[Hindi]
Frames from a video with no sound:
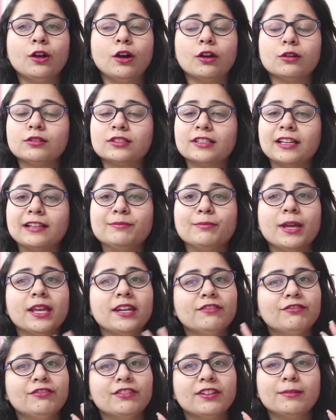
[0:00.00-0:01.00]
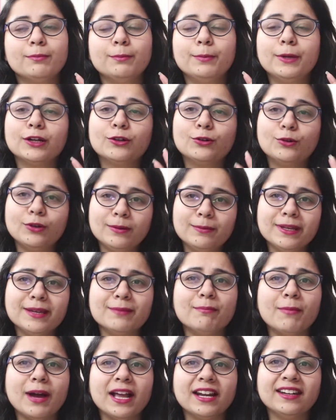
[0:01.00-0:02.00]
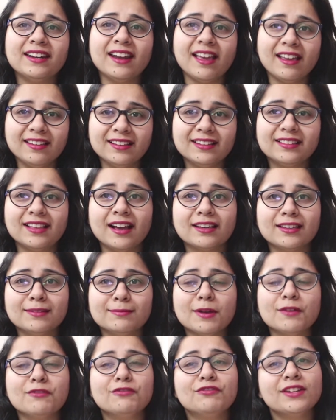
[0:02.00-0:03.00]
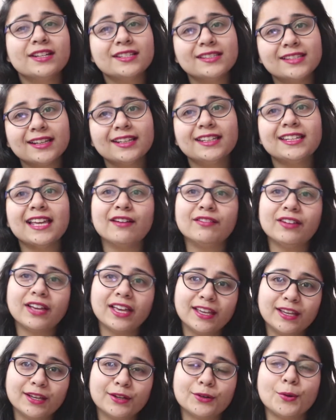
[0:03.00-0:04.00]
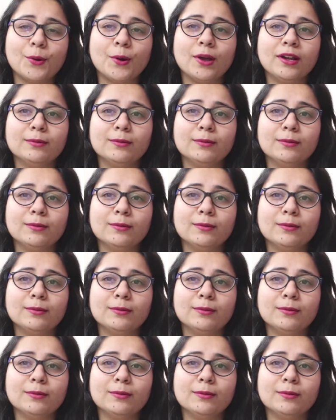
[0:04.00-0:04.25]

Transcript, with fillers: और उसके बाद मेरी फिर बिल्कुल भी मन नहीं था कि मैं फिर से डी हेयर